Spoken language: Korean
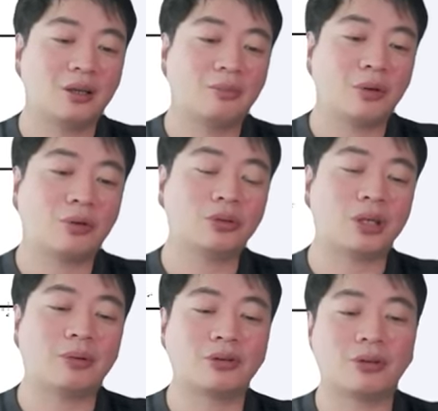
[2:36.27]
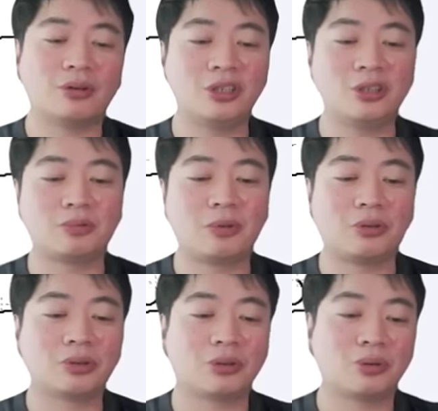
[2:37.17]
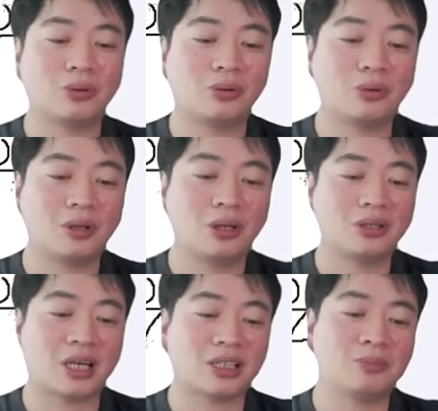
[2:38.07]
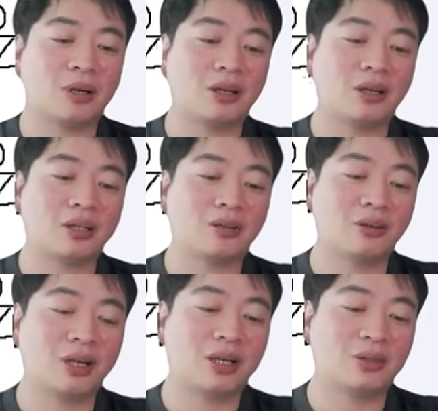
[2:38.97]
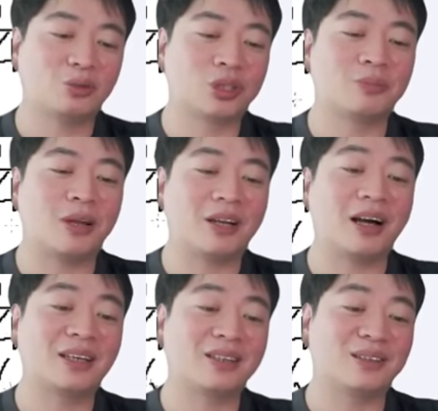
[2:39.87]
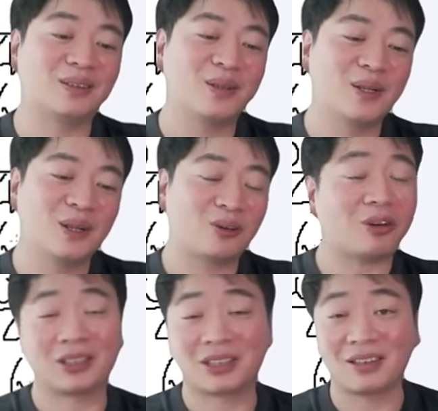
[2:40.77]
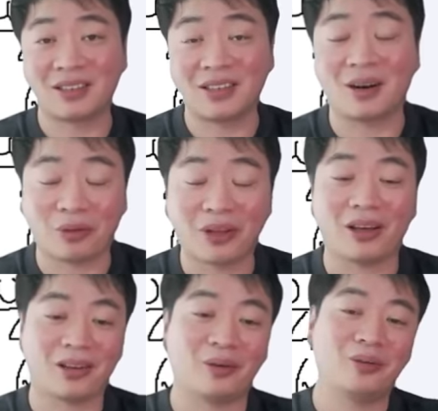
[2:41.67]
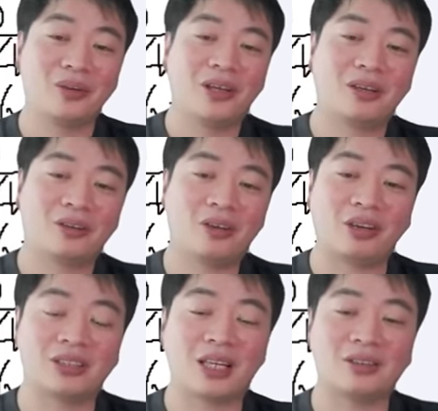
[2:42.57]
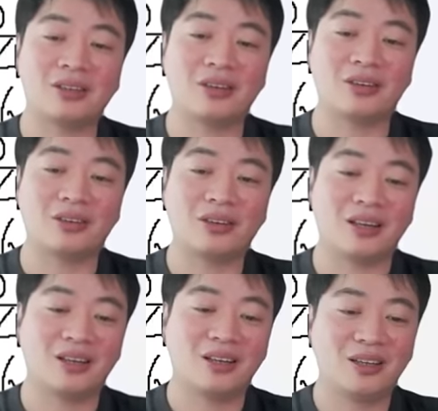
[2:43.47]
평균 잡아서 20%라고 쳐도 40만원 아끼거나 60만원 아끼는 꽤 괜찮은 딜이라고 생각해요 꽤 괜찮은 딜이었는데